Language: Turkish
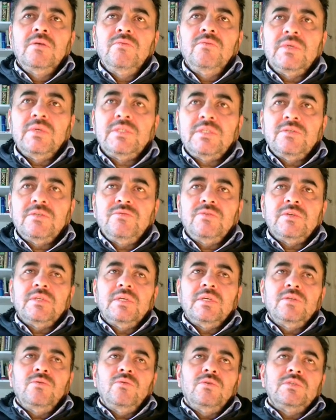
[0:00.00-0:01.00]
ve
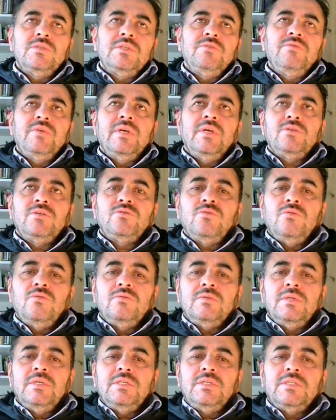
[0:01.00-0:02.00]
sıfırdan önce veya
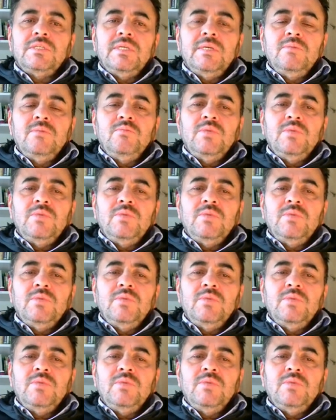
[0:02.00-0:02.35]
sonra işte